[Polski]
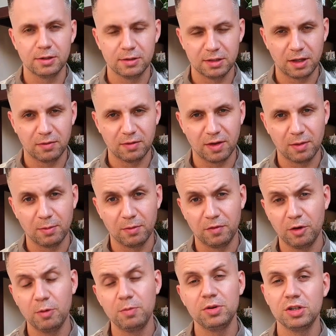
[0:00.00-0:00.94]
zostawiam
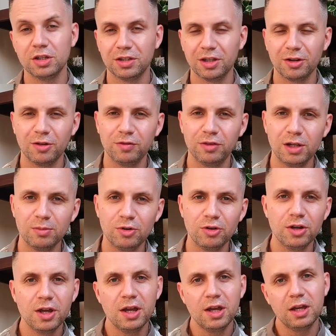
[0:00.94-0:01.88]
w opisie tego
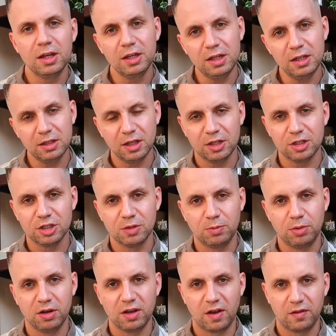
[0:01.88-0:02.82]
filmu i też
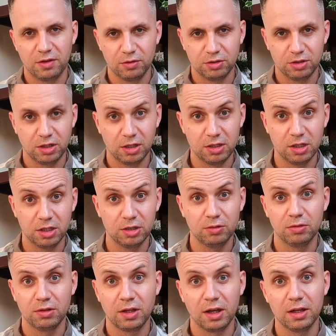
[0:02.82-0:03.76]
pojawią się gdzieś
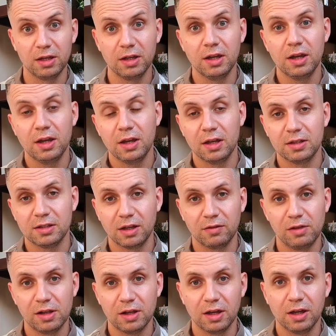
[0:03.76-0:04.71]
tutaj e, za
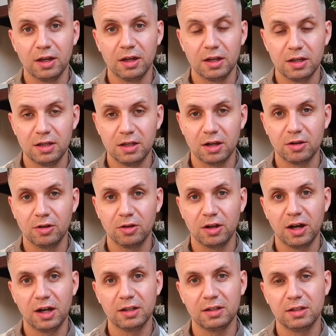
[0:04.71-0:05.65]
chwilkę jako
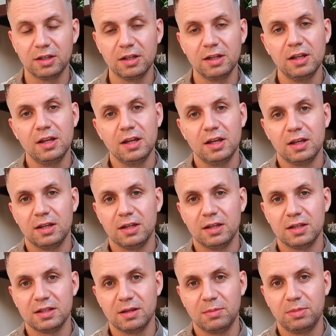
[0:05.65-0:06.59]
karty.
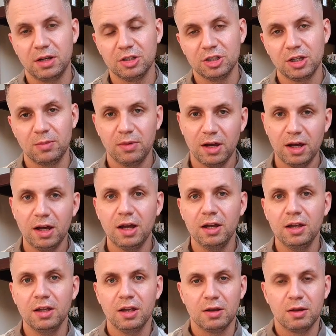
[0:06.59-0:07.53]
E, zapraszam, a
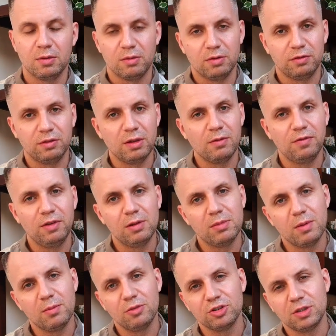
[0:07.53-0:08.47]
w tym
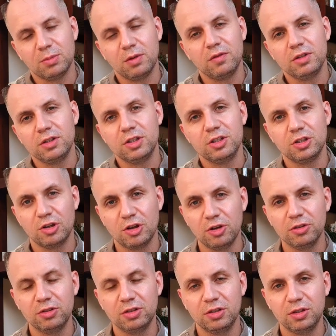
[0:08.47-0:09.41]
filmem można powiedzieć
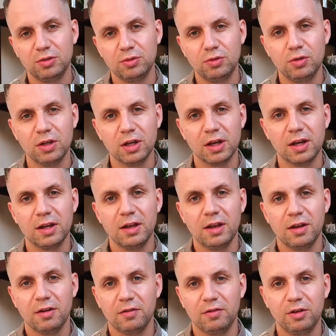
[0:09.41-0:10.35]
kontynuuję
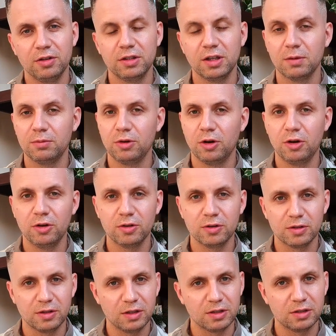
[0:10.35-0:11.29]
wątek, bo
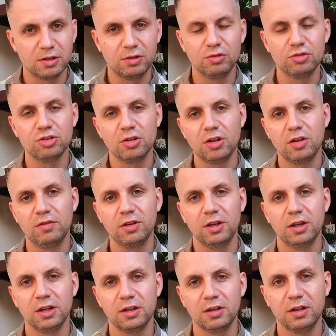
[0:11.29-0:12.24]
jest dużo
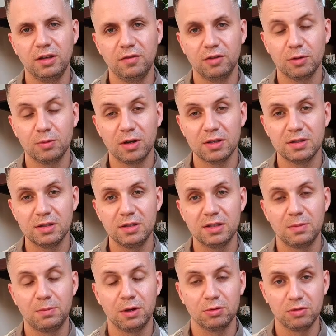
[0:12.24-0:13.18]
nowych informacji,
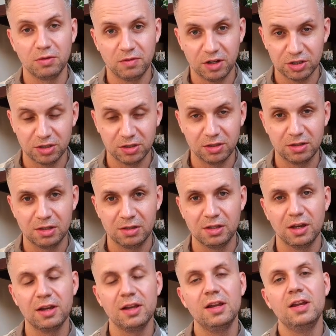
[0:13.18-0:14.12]
zapadły ważne
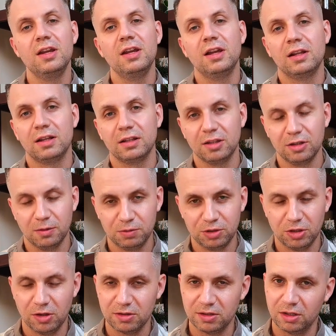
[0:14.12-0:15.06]
decyzje, dlatego
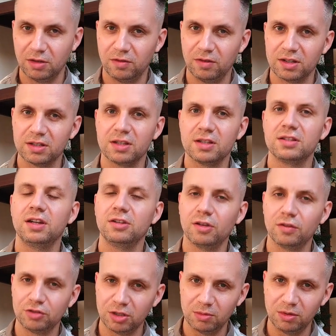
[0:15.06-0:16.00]
przychodzę do Was z
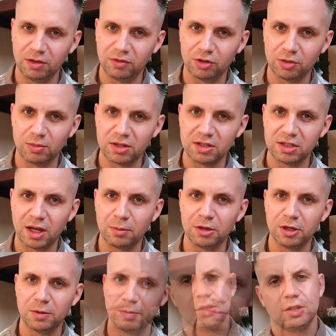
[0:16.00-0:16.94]
najnowszymi
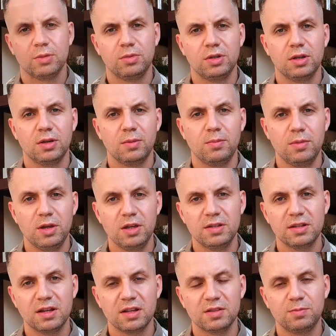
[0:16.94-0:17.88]
informacjami. Żeby
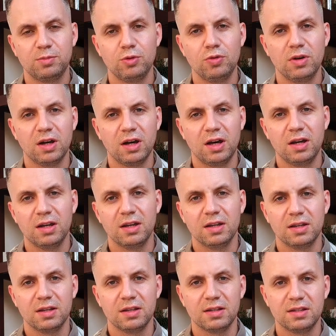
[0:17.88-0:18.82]
miejska spółka
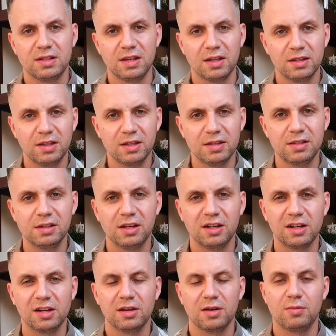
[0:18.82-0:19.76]

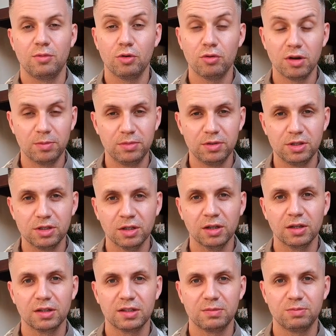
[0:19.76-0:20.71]
sandecja mogła być
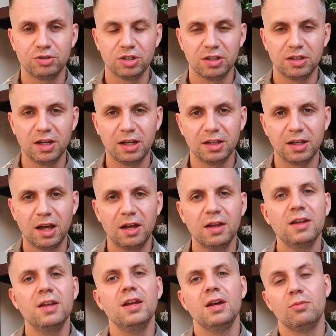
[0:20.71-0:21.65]
sprzedana,
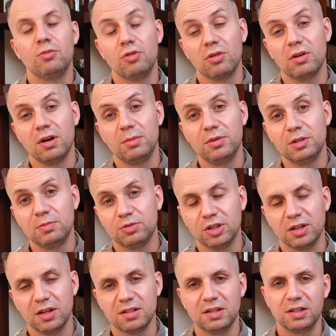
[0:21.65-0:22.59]
mogła być
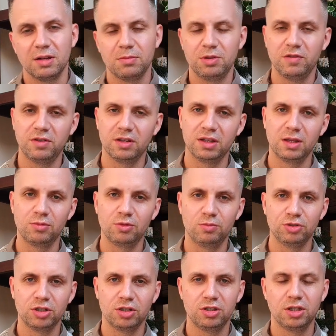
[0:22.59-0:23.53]
przekazana prywatnemu
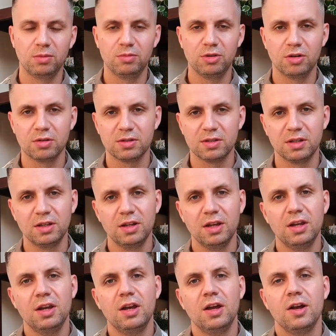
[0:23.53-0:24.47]
przedsiębiorcy,
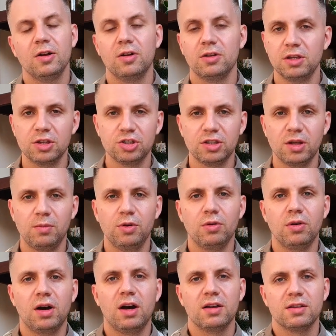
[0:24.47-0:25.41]
konieczna
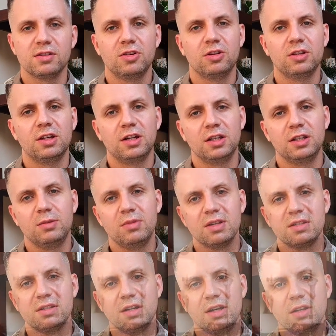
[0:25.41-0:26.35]
była zgoda Rady
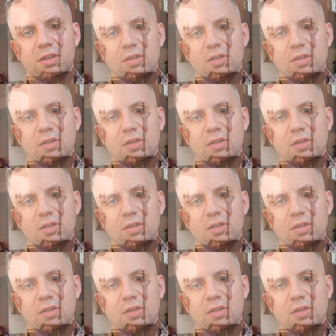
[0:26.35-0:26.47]
Miasta